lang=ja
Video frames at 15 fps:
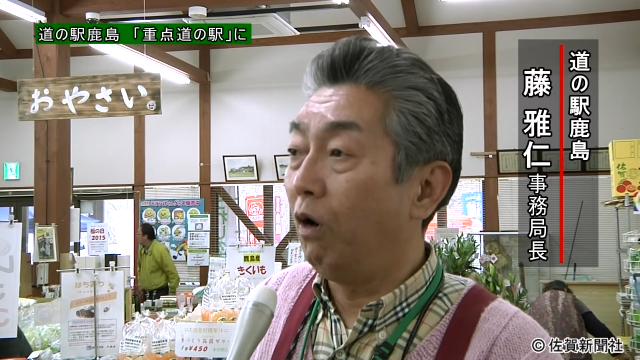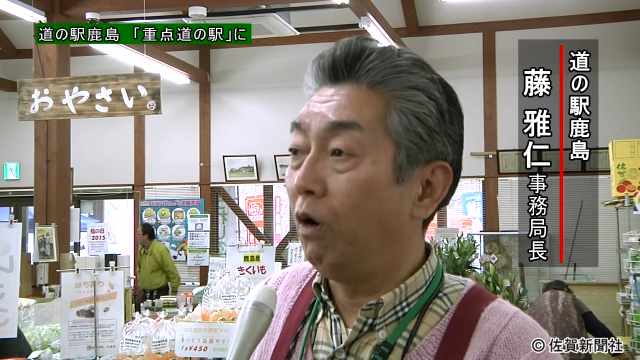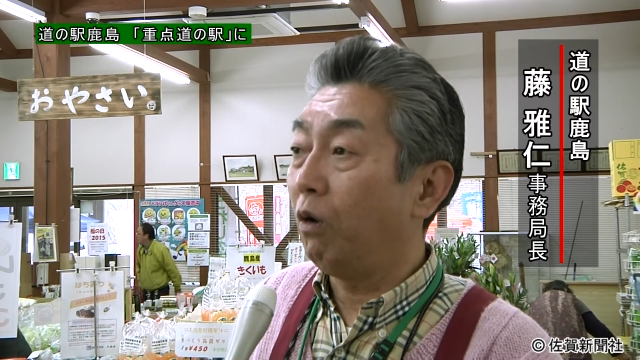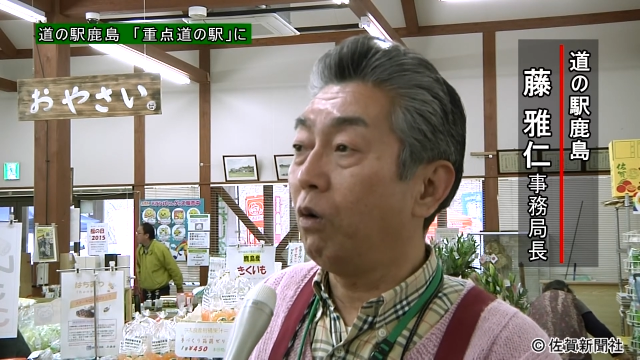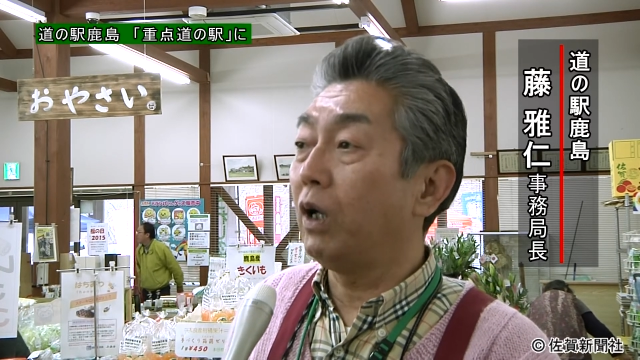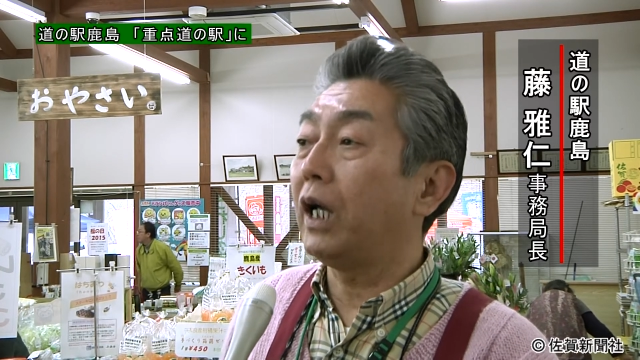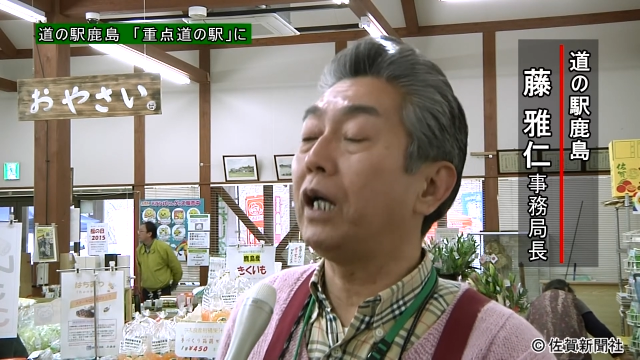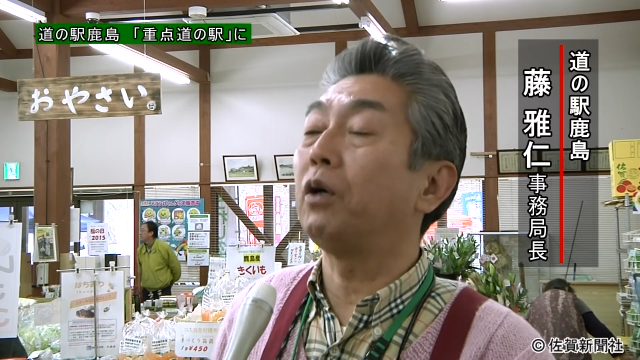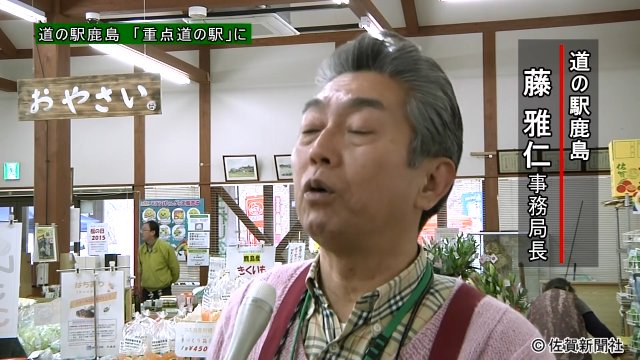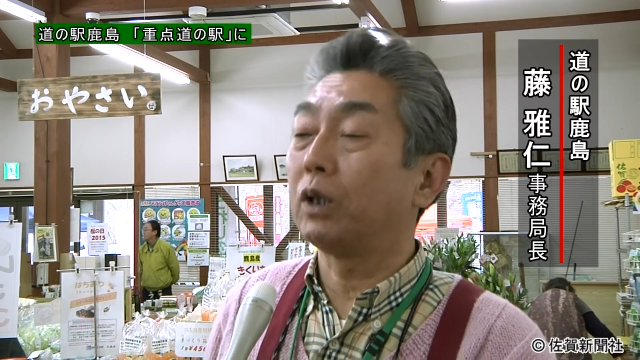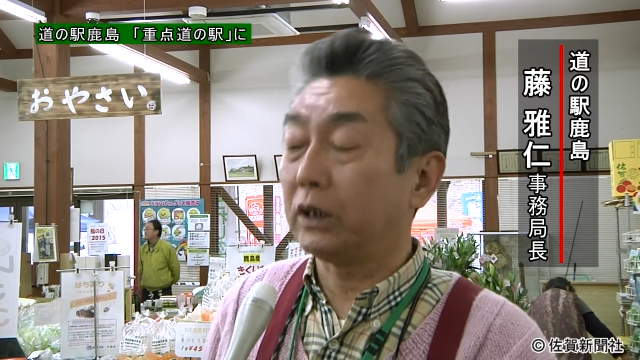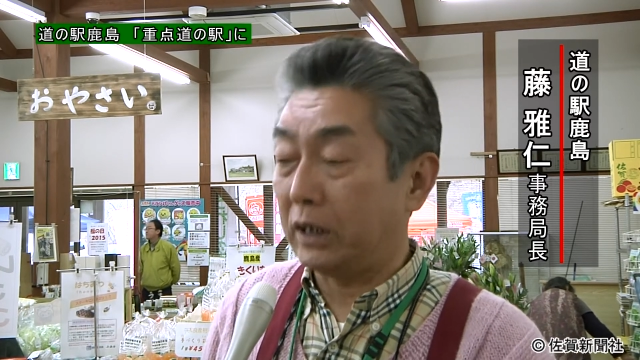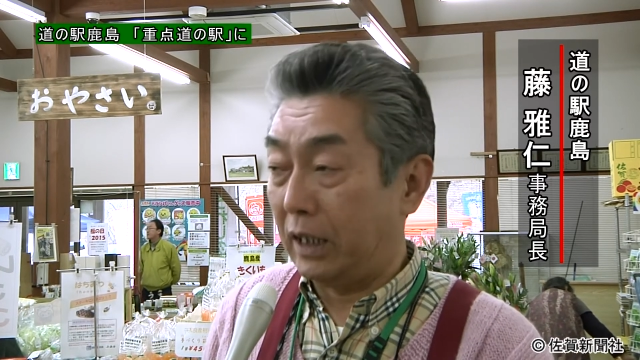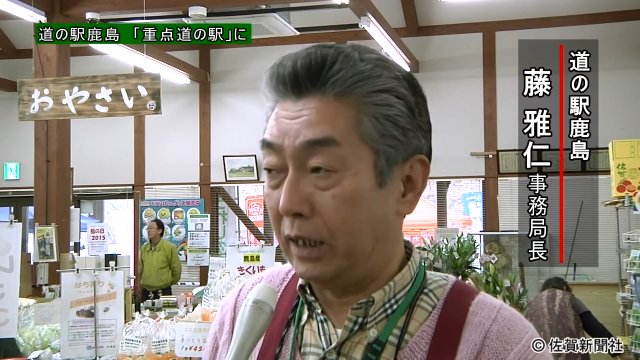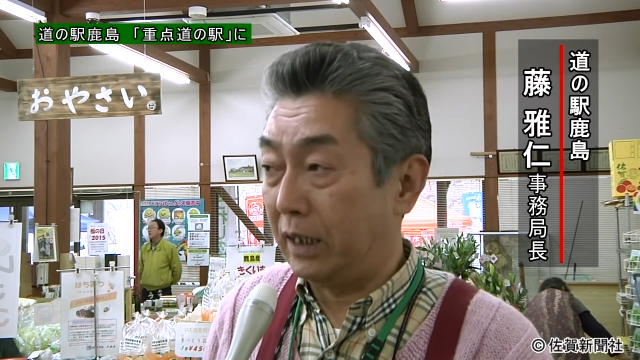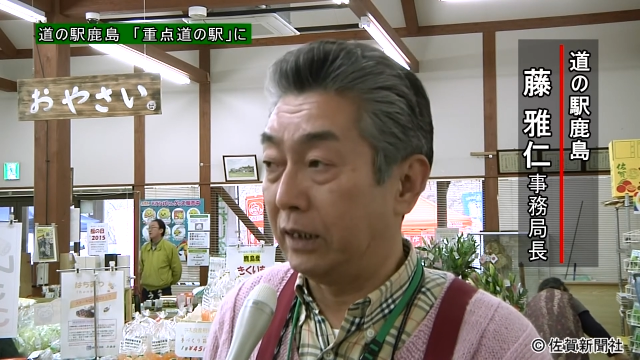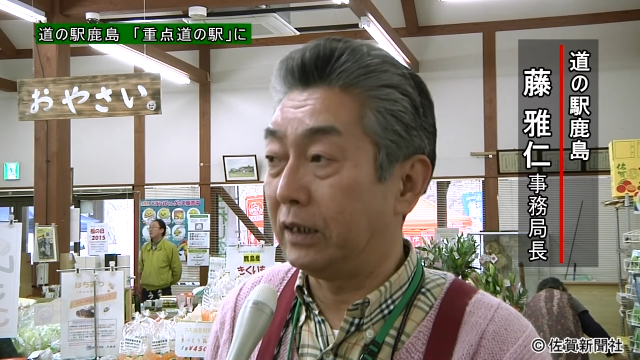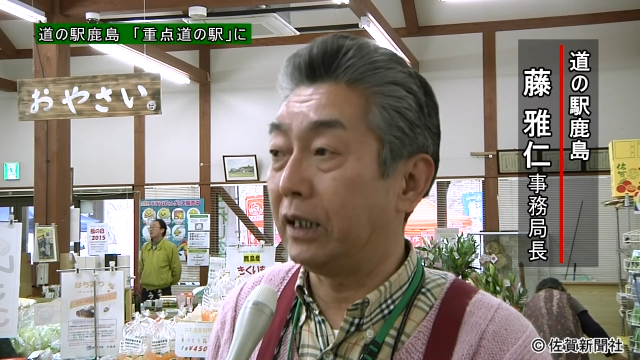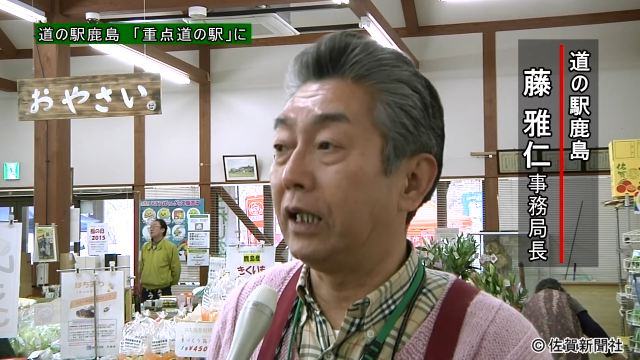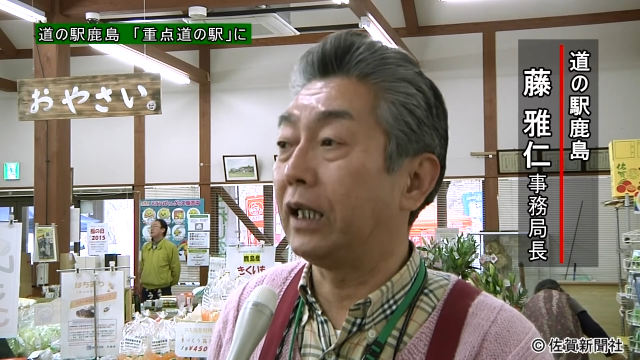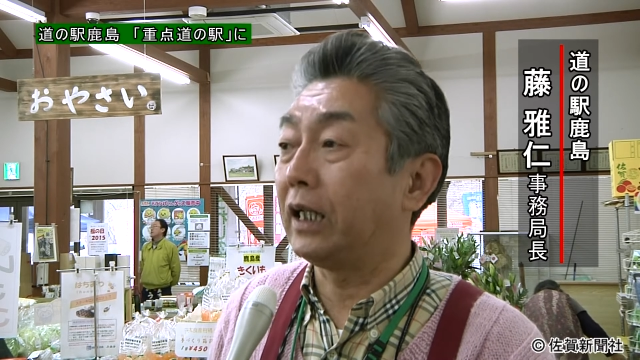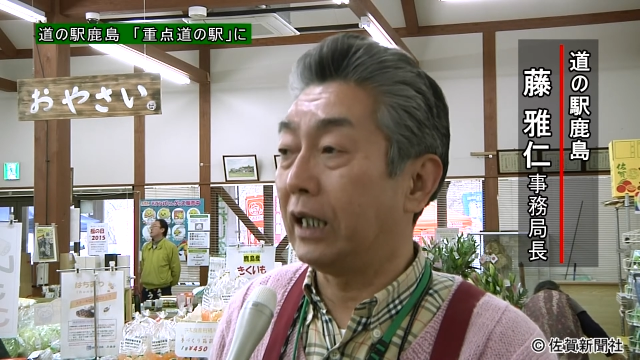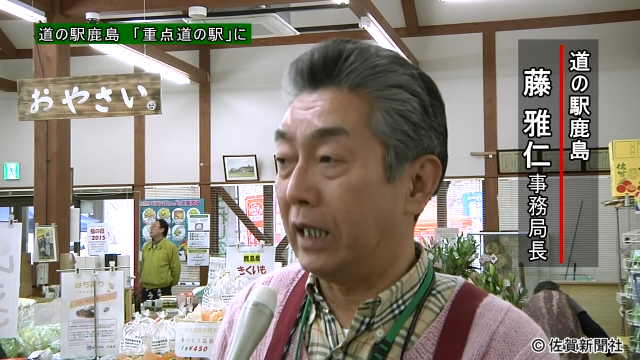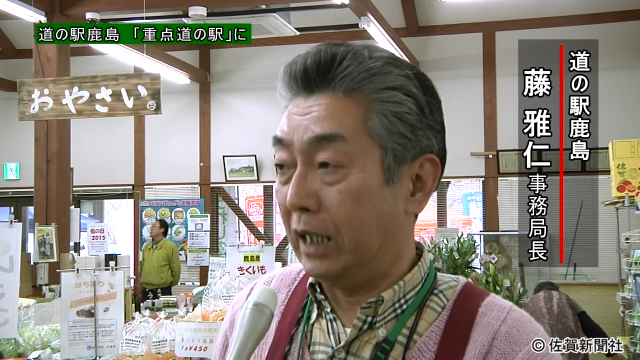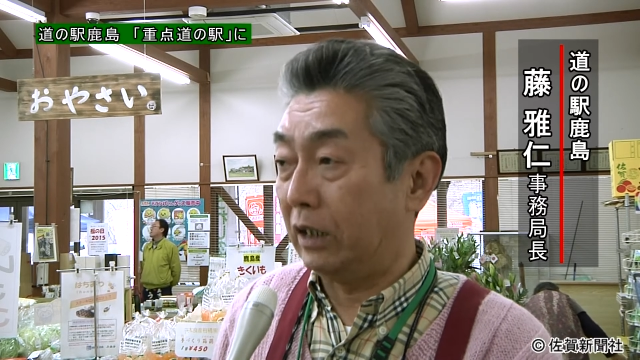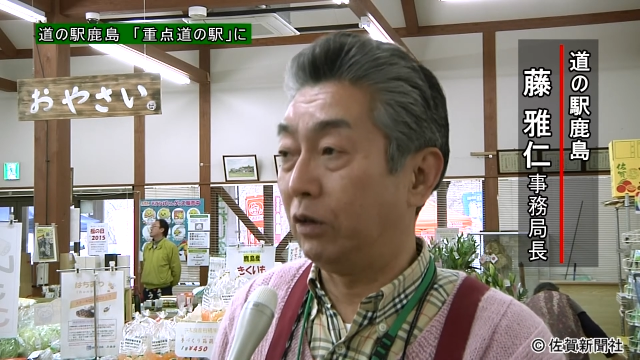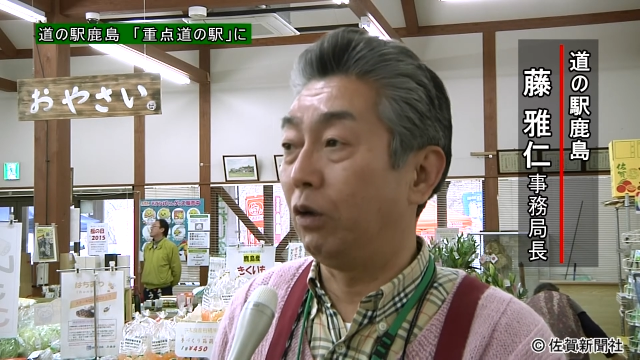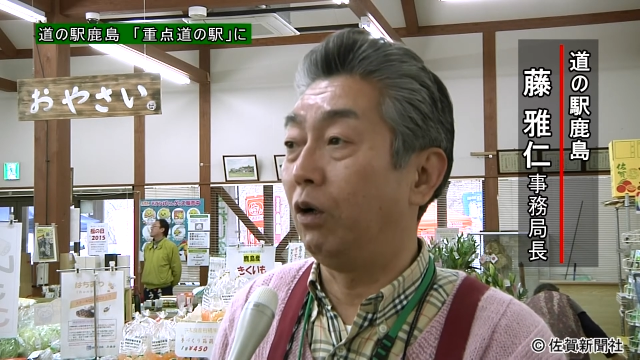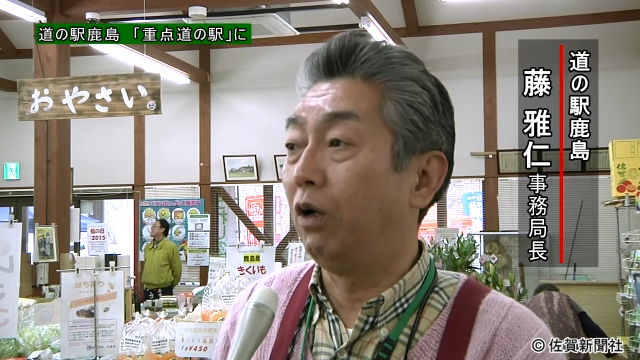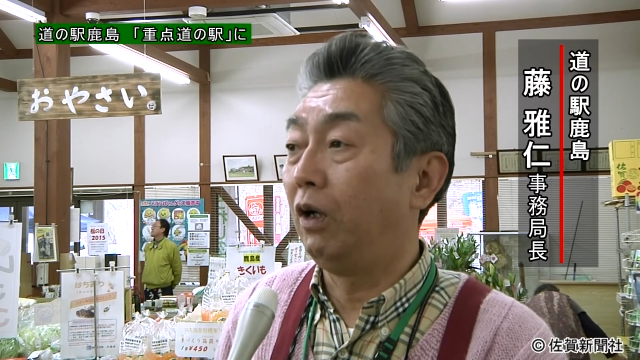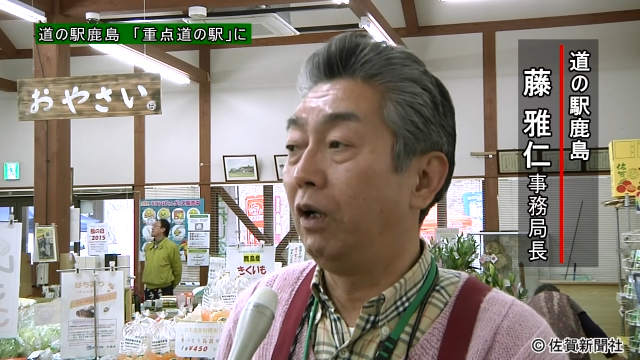これが評価されたんじゃないかなと、